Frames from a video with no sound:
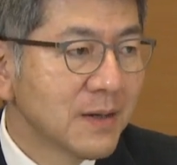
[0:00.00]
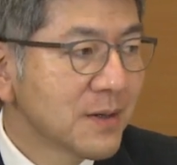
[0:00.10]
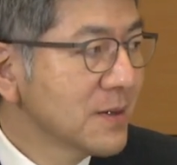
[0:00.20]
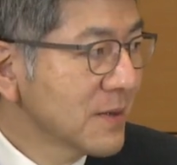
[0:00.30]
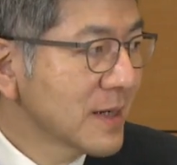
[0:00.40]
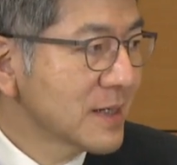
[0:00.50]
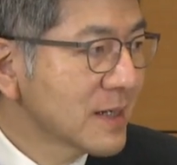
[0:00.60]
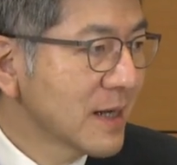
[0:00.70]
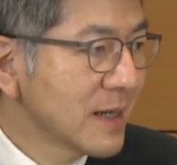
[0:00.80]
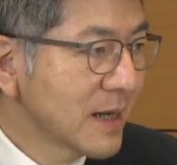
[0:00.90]
いうのが
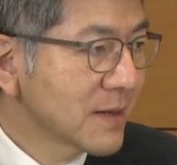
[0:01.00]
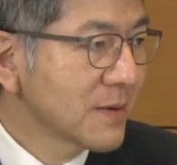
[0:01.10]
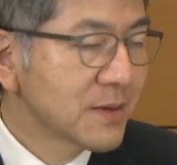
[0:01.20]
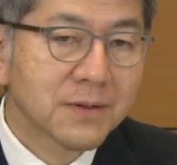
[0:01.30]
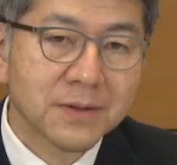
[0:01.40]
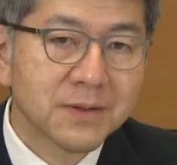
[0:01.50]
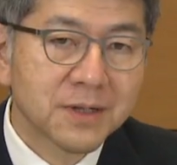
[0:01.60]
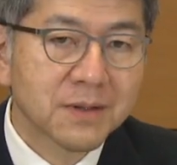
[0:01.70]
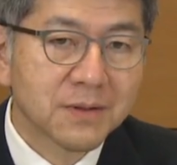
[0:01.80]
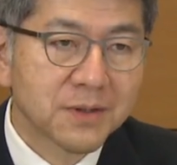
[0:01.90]
実態だということを
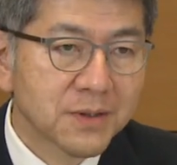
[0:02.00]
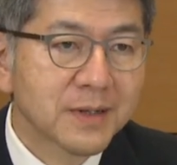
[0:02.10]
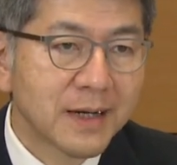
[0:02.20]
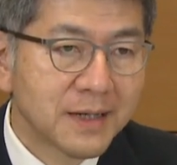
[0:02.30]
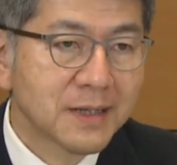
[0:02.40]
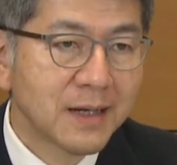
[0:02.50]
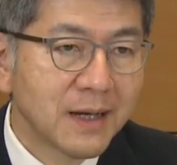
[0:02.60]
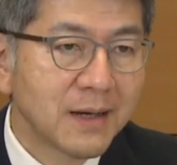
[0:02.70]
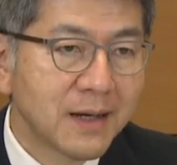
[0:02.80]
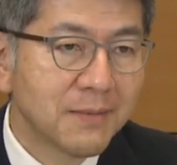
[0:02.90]
ちょっとご紹介して、